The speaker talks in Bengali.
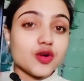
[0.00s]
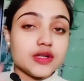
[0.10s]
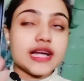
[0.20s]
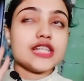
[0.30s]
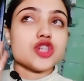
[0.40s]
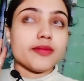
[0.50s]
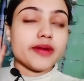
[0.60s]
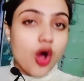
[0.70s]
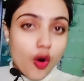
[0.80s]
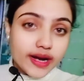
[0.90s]
গুড নাইট সবাই
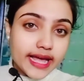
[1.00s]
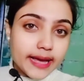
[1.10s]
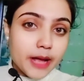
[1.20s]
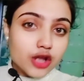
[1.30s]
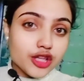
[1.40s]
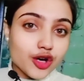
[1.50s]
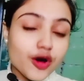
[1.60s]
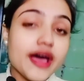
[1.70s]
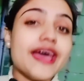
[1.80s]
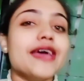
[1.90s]
অনেক ভালো থেকো
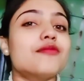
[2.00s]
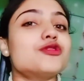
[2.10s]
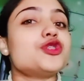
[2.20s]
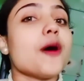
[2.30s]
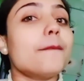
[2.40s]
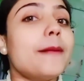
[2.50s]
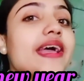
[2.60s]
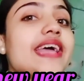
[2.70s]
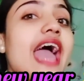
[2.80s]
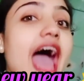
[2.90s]
এবং
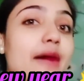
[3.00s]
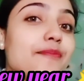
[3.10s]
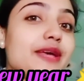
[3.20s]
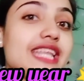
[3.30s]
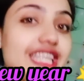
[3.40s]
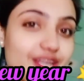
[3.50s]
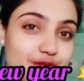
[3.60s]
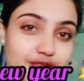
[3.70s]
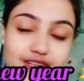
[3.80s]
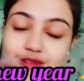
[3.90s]
সবাইকে হ্যাপি নিউ
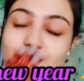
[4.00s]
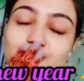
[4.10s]
ইয়ার